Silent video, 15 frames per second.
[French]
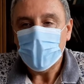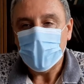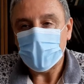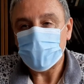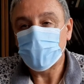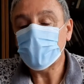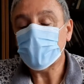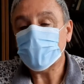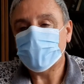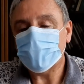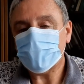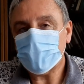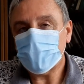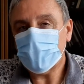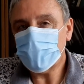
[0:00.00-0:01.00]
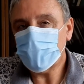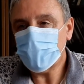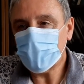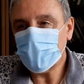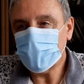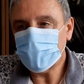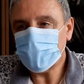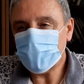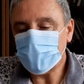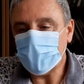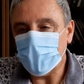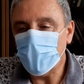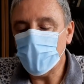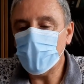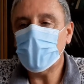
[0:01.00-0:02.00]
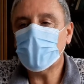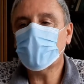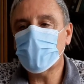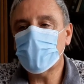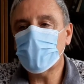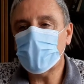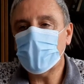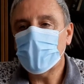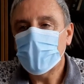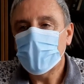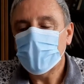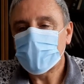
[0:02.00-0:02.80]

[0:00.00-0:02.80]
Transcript: et donc d'essayer d'utiliser des molécules